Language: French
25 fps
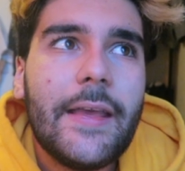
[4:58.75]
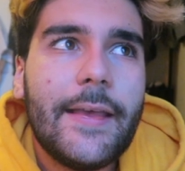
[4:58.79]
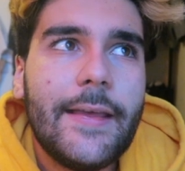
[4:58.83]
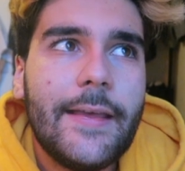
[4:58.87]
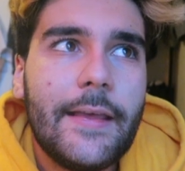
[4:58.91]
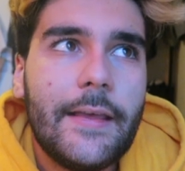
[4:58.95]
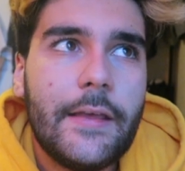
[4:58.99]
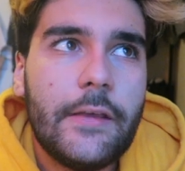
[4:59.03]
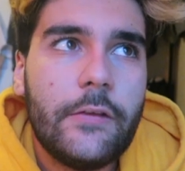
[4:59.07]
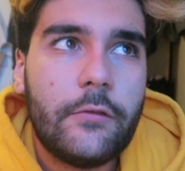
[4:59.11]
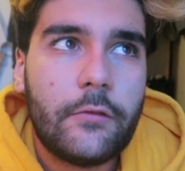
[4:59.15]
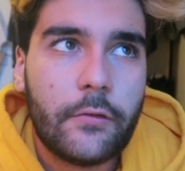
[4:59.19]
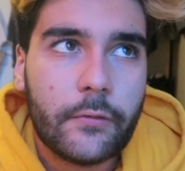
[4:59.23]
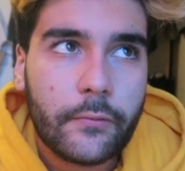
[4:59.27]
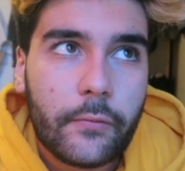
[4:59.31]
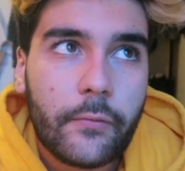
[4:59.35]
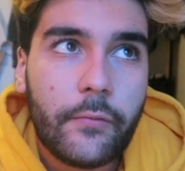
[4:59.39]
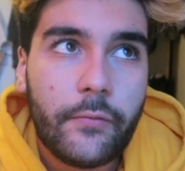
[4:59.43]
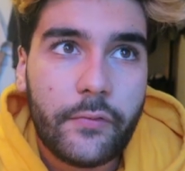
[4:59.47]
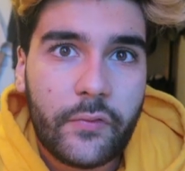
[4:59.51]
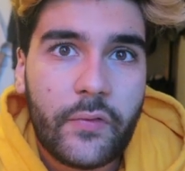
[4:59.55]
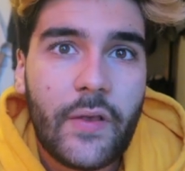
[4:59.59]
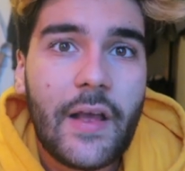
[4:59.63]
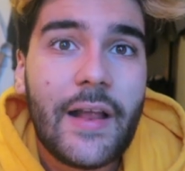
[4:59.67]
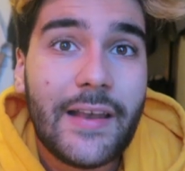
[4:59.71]
Et je
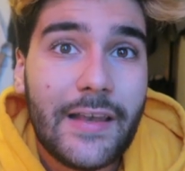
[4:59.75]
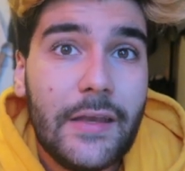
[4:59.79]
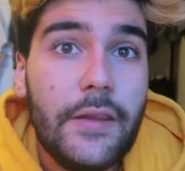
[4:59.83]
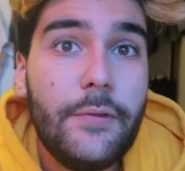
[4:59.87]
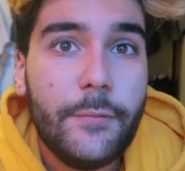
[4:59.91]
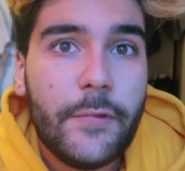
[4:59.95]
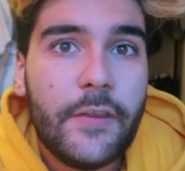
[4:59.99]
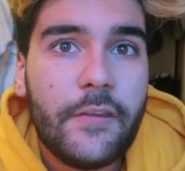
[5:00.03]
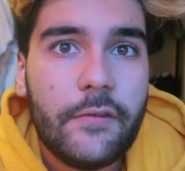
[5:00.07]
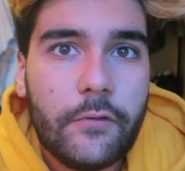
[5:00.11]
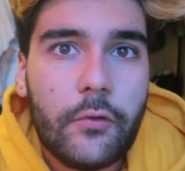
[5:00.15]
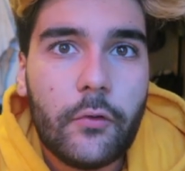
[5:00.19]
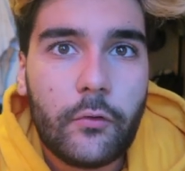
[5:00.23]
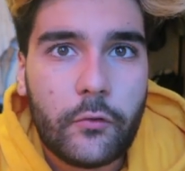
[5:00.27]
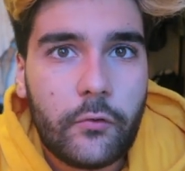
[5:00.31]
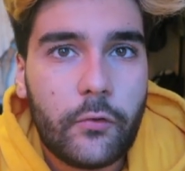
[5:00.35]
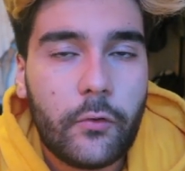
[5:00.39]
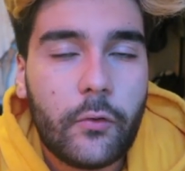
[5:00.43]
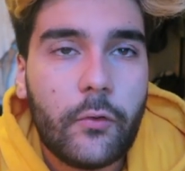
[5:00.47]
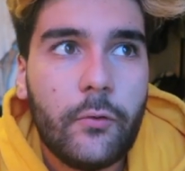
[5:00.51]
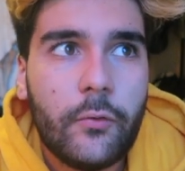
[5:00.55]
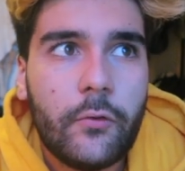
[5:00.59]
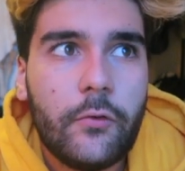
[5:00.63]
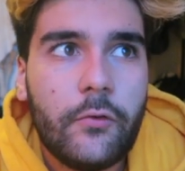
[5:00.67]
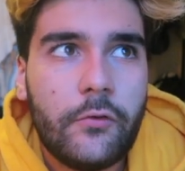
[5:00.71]
trouve ça limite
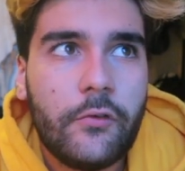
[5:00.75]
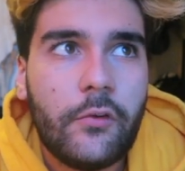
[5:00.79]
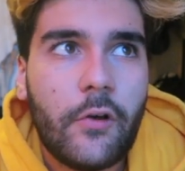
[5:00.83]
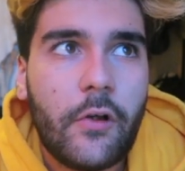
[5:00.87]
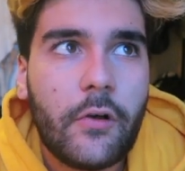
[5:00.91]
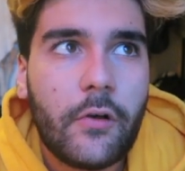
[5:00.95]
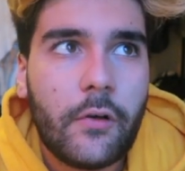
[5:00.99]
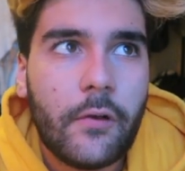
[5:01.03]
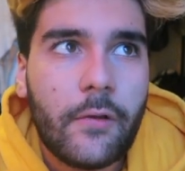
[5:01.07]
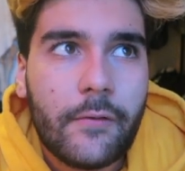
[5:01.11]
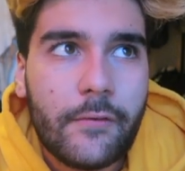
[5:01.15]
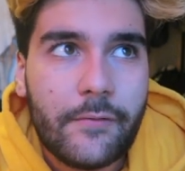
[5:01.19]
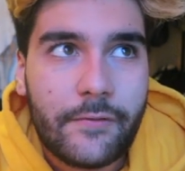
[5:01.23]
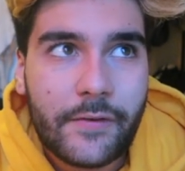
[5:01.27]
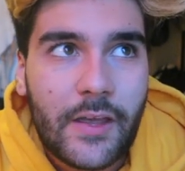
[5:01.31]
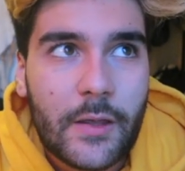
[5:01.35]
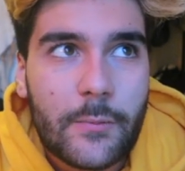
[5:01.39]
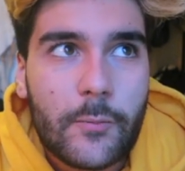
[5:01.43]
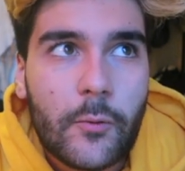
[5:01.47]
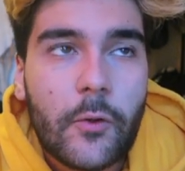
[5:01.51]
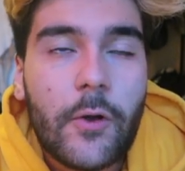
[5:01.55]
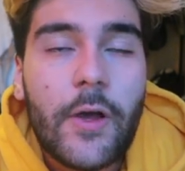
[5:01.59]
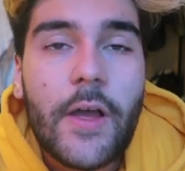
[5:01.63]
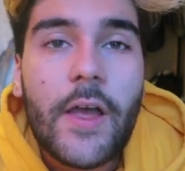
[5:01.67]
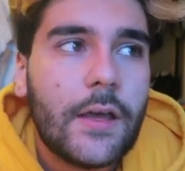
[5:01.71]
dangereux, genre
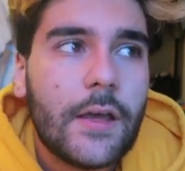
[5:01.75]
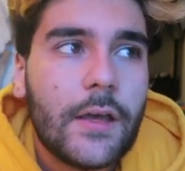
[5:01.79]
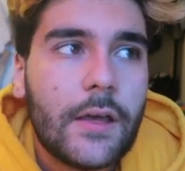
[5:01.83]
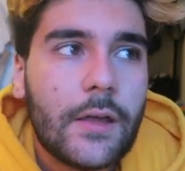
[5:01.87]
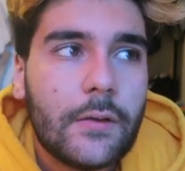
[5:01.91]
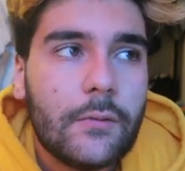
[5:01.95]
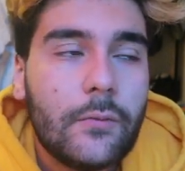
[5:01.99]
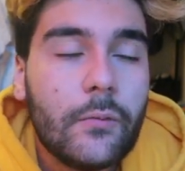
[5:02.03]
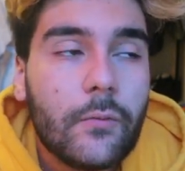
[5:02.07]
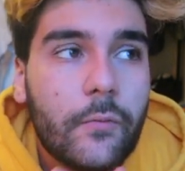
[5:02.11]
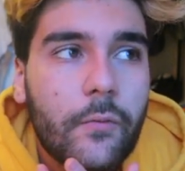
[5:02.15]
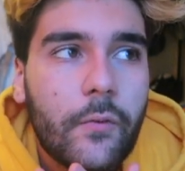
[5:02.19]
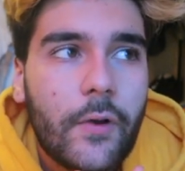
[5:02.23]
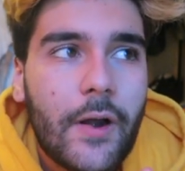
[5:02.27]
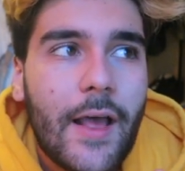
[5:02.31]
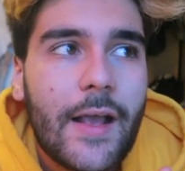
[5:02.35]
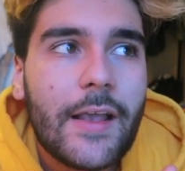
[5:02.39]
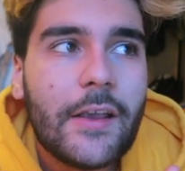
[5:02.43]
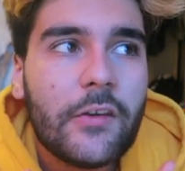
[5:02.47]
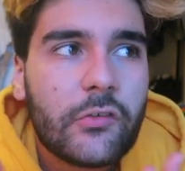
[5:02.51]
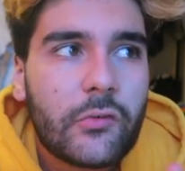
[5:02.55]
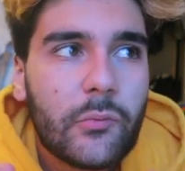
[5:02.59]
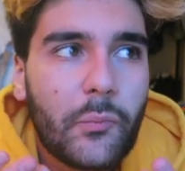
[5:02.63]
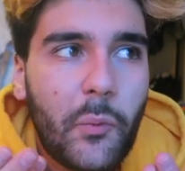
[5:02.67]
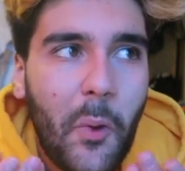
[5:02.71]
vraiment. donc
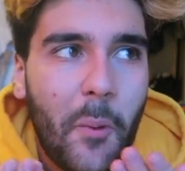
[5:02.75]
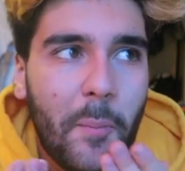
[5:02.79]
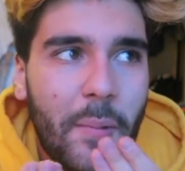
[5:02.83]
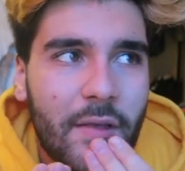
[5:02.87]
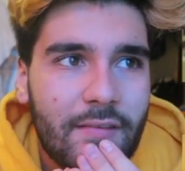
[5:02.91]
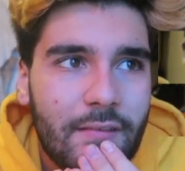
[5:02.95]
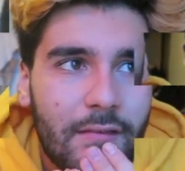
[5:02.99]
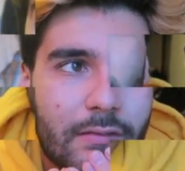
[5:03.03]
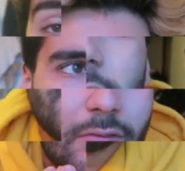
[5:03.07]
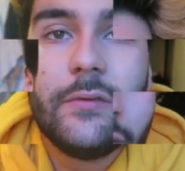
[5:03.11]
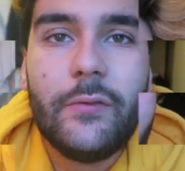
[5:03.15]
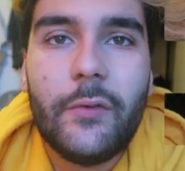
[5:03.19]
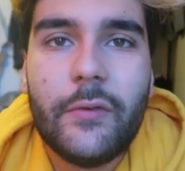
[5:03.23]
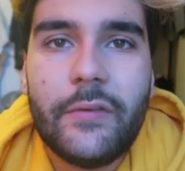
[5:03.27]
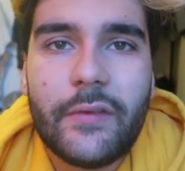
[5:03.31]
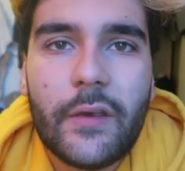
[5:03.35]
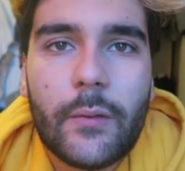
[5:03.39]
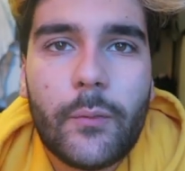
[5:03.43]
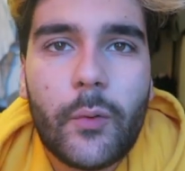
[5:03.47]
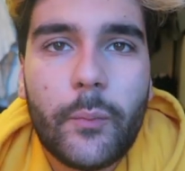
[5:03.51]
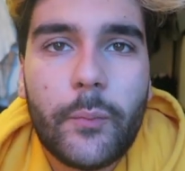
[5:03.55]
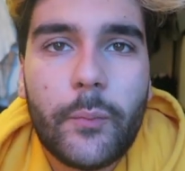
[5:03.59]
voilà, et je comprends pas deuxième